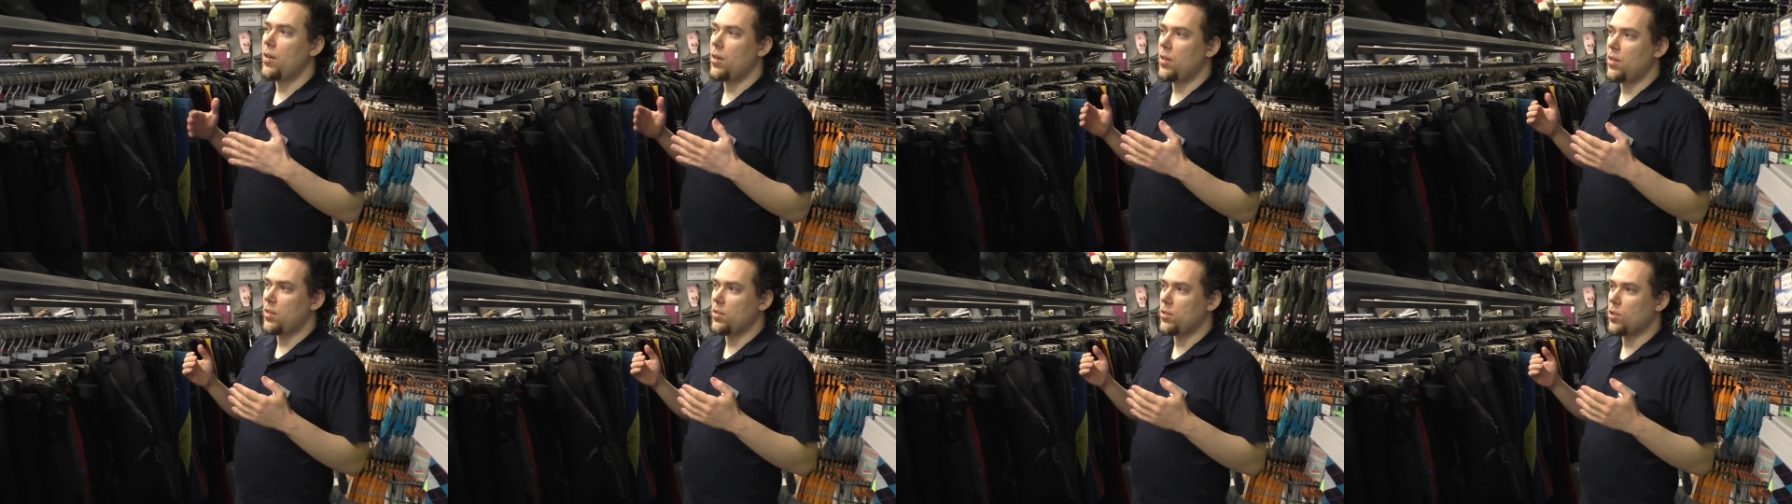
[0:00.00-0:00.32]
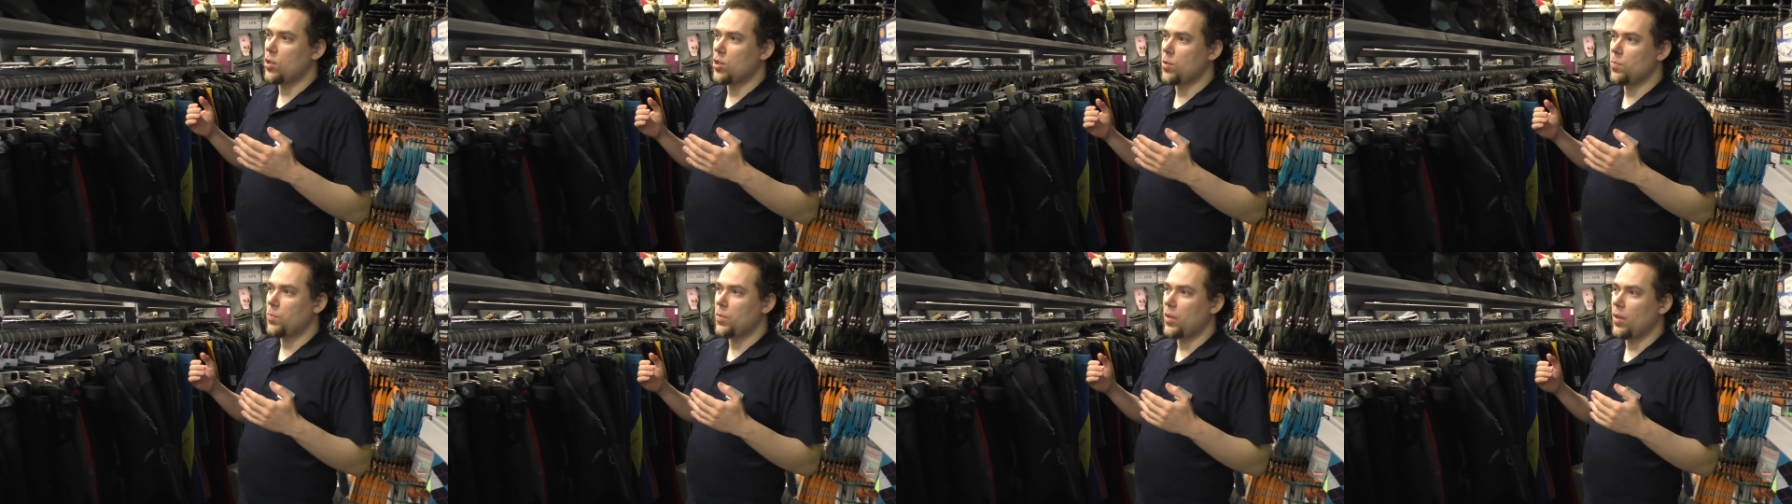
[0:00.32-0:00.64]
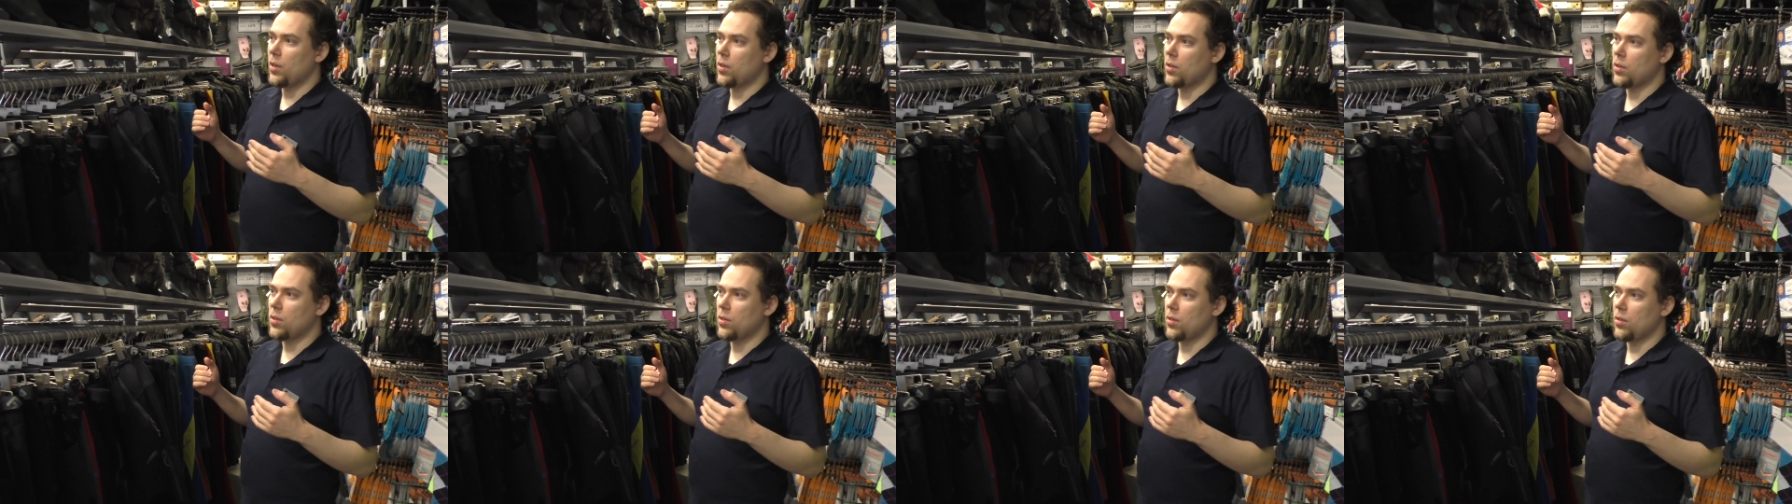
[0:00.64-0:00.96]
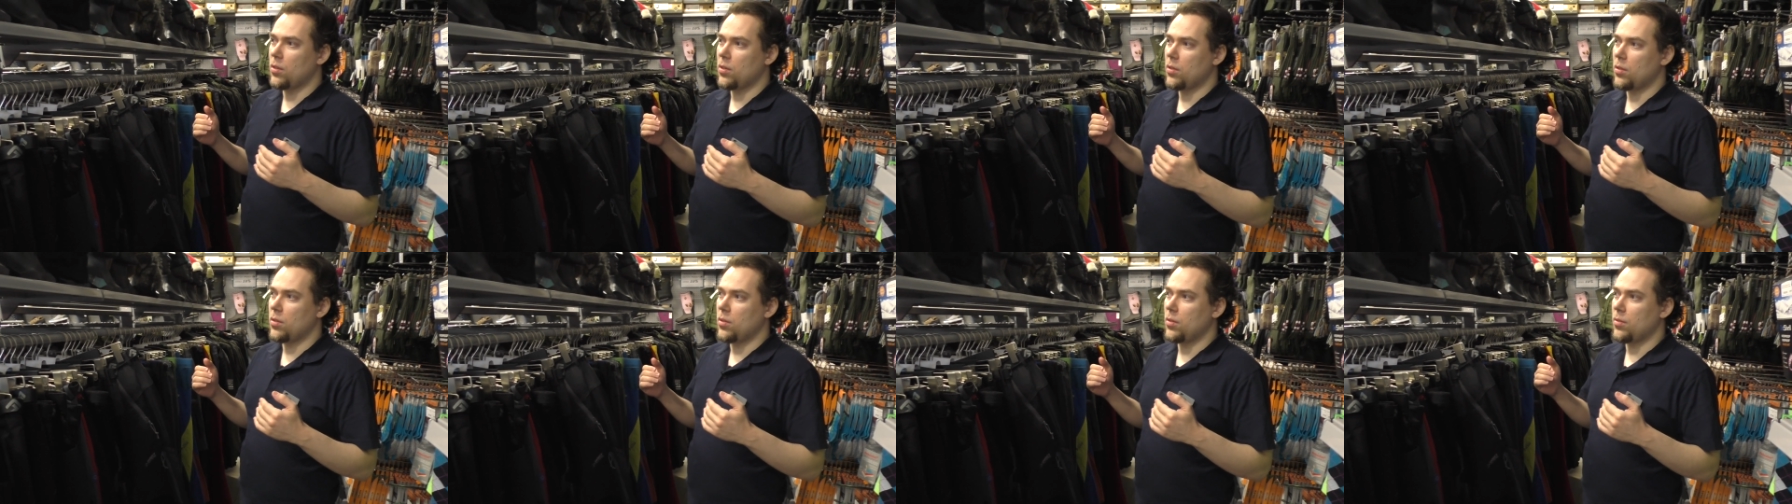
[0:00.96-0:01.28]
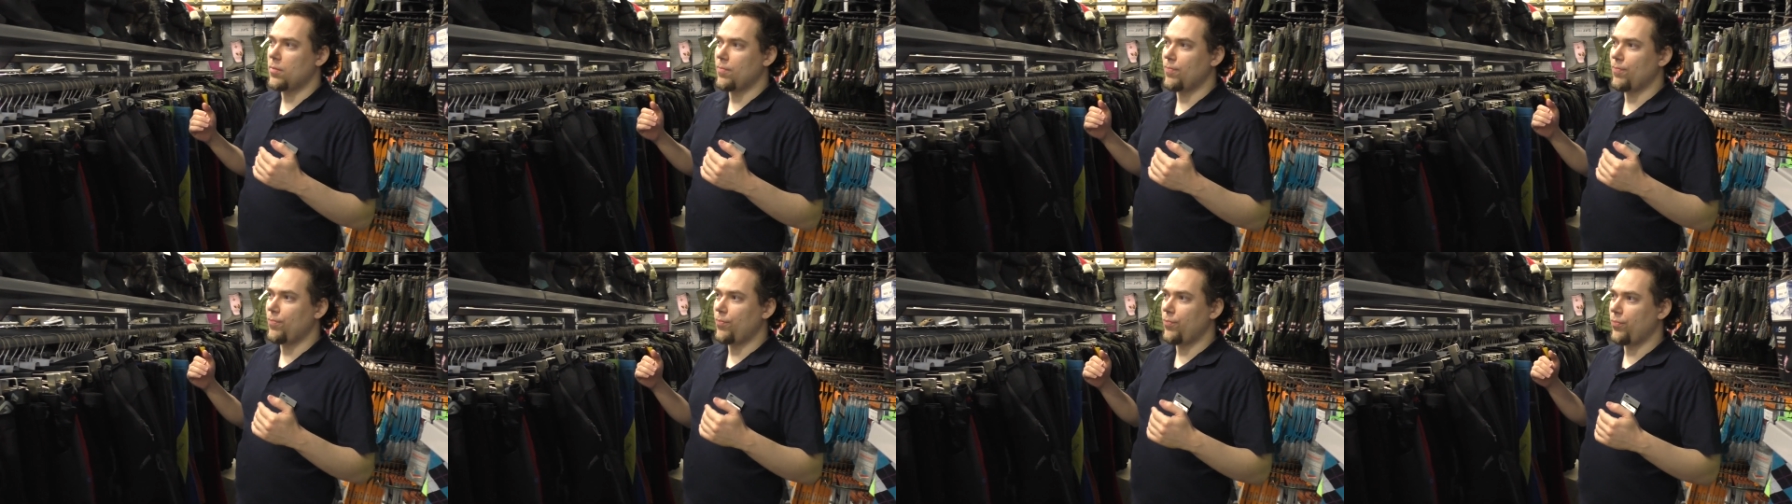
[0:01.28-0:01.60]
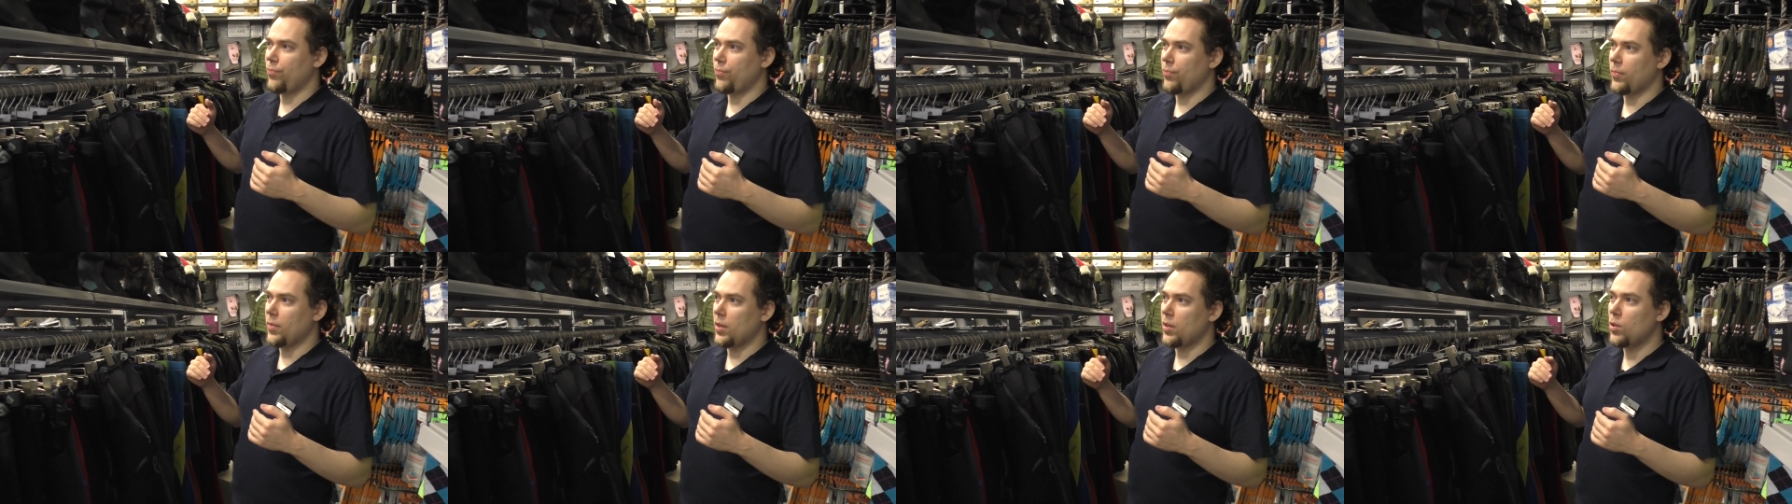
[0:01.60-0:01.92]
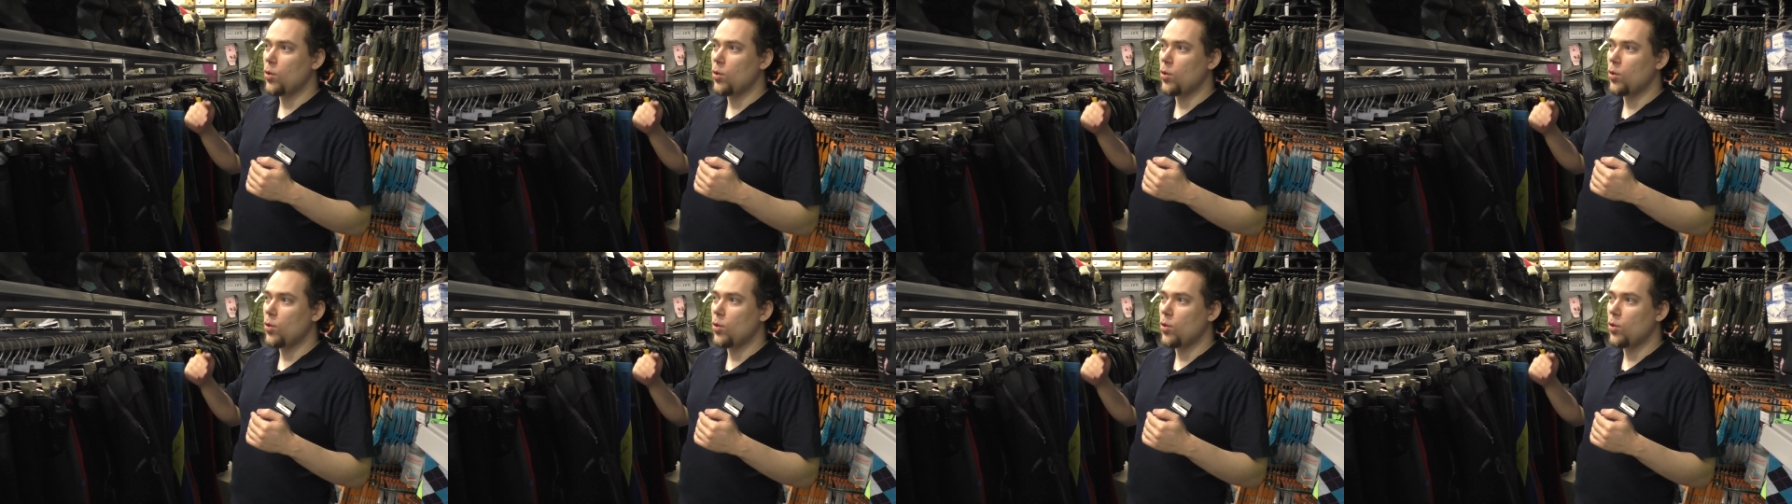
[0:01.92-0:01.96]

а, скажем так, э,